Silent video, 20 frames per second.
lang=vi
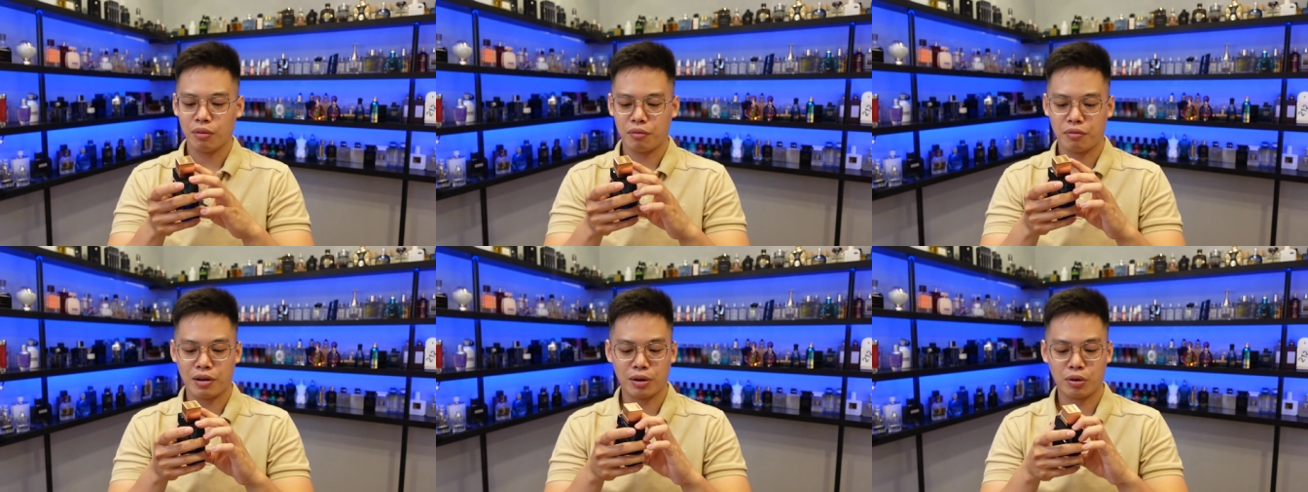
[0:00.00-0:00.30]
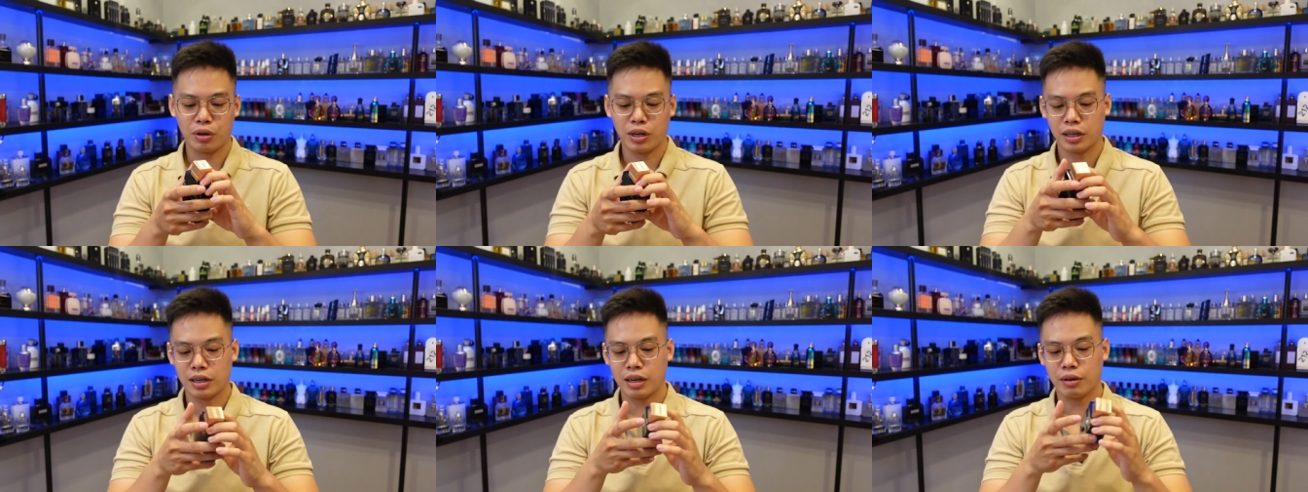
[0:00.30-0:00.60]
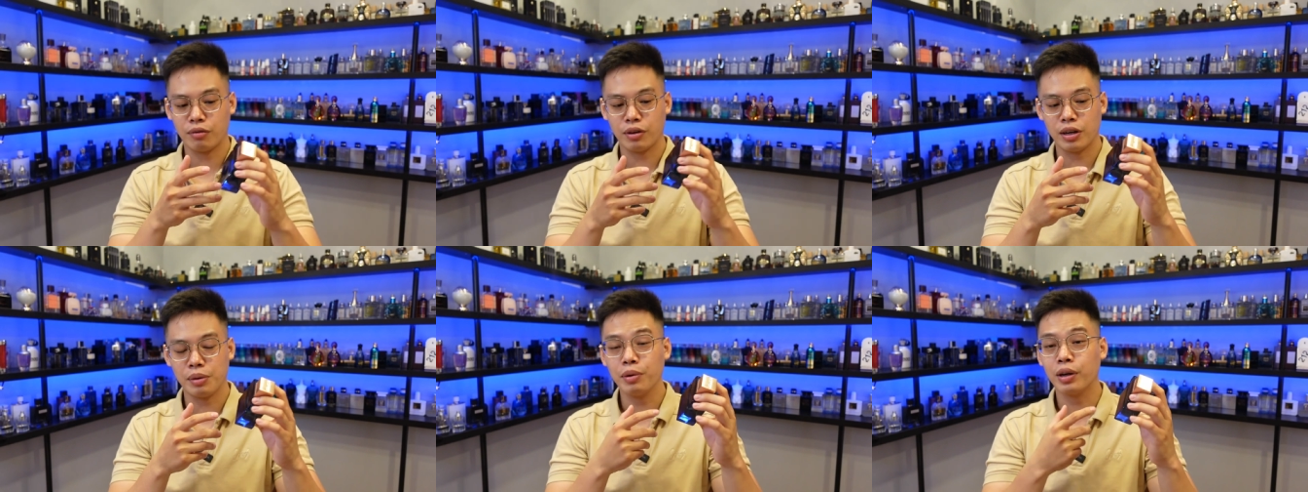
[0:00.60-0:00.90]
và nó thật
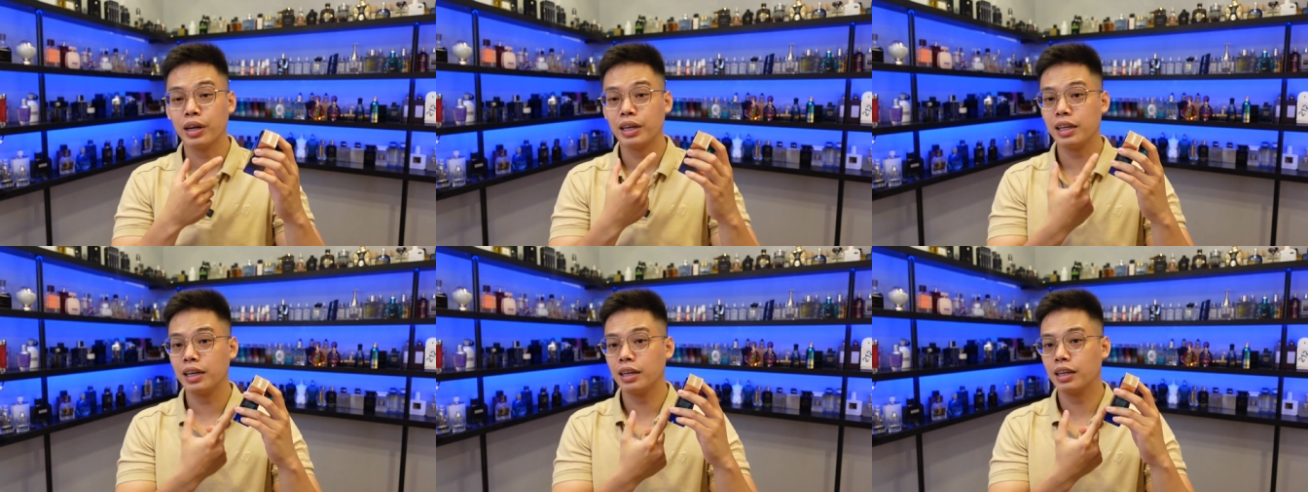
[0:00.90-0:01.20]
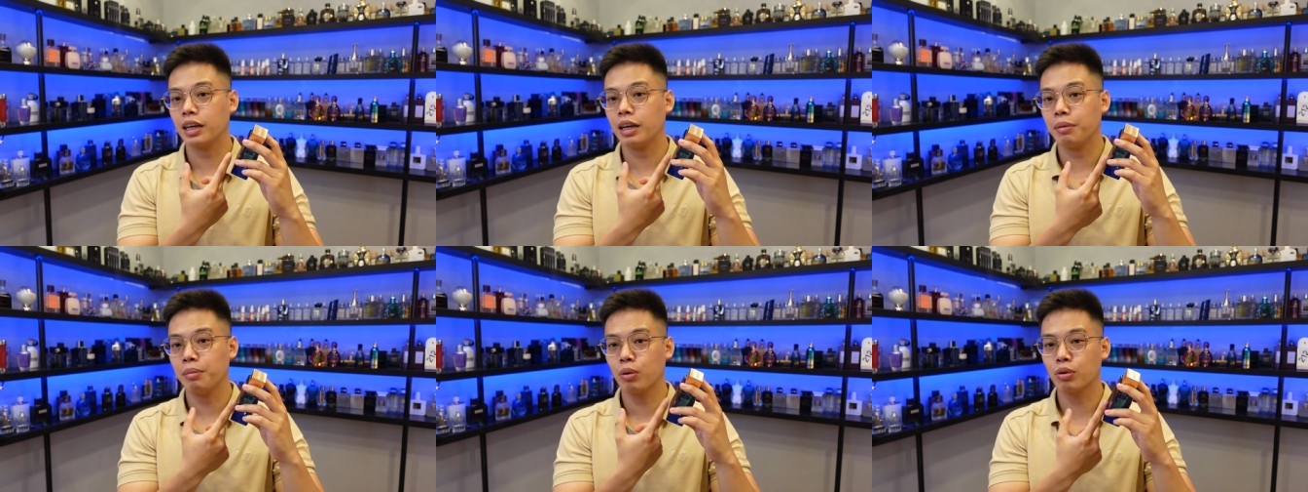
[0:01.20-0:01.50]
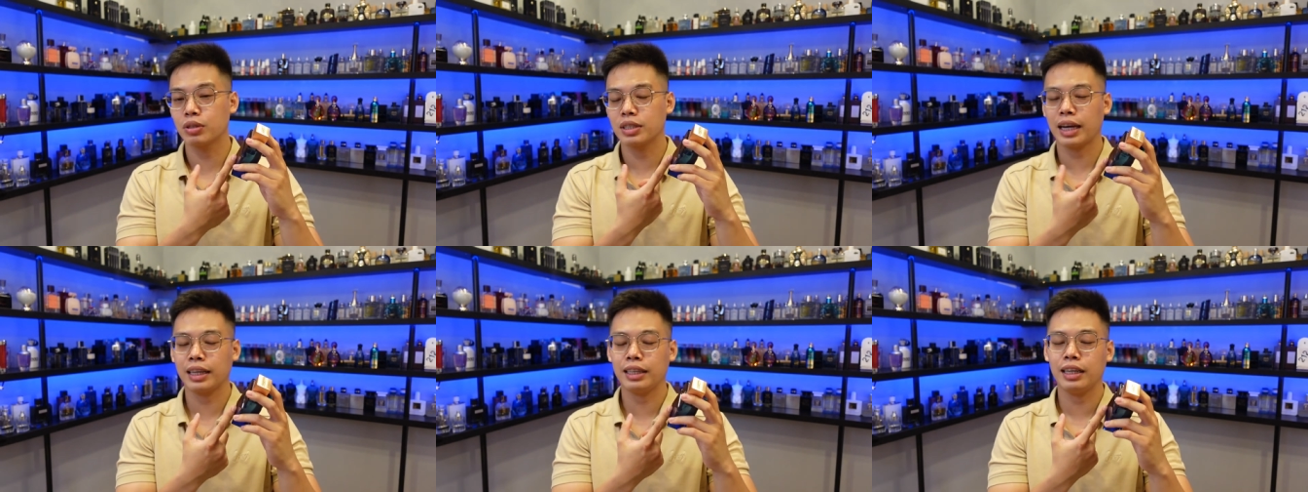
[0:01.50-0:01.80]
là với một cái thiết kế
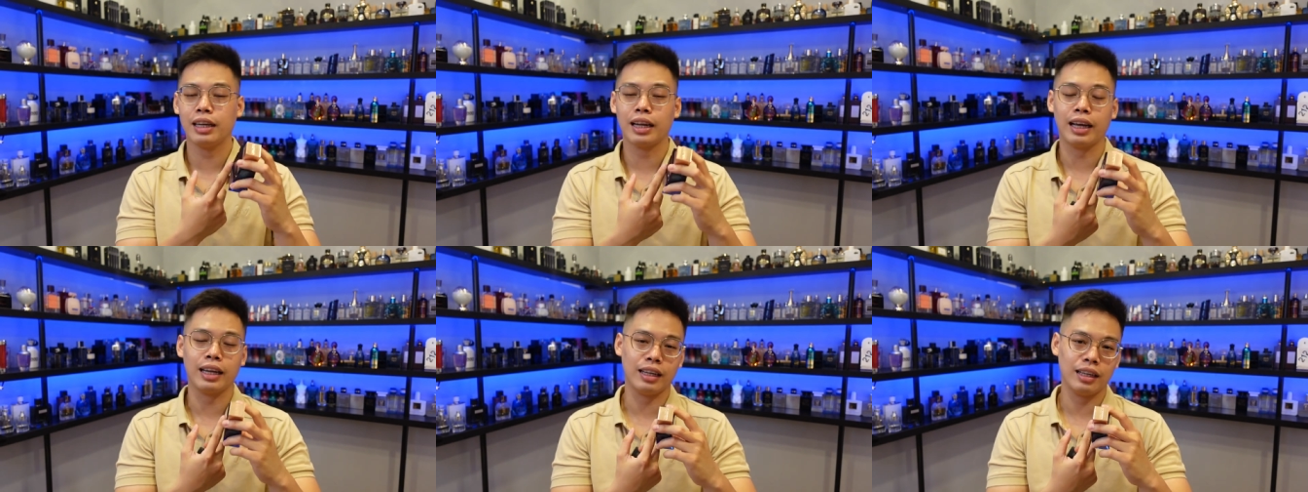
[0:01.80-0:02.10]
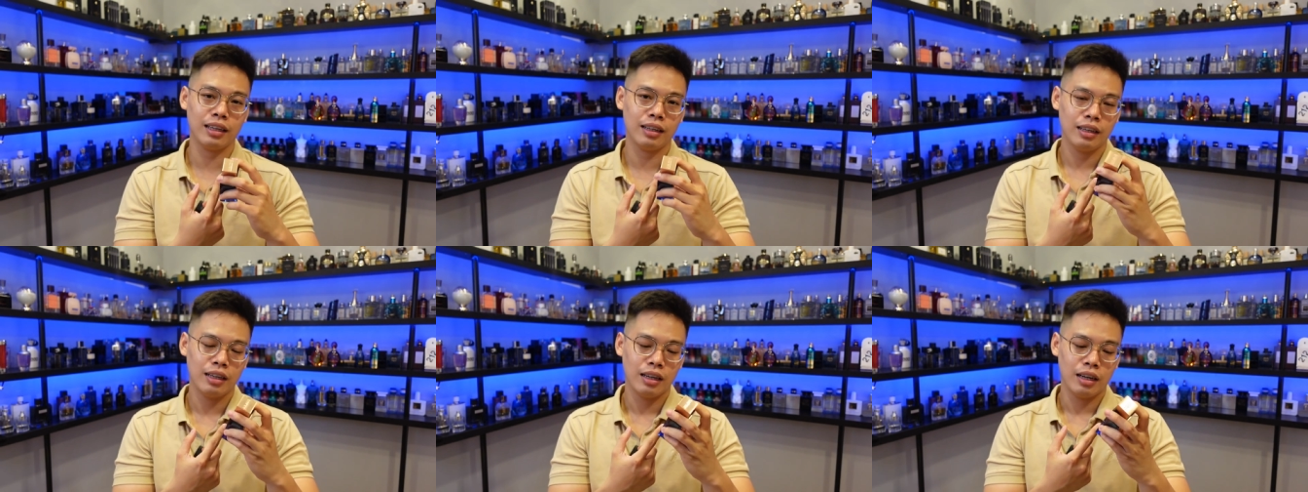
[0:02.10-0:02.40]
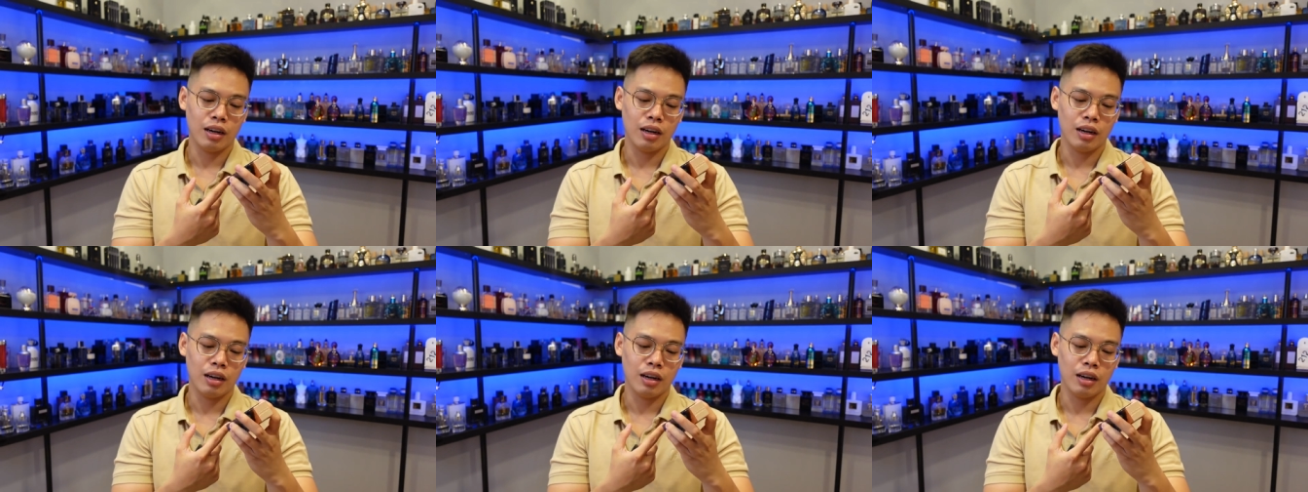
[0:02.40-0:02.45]
màu xanh như này ấy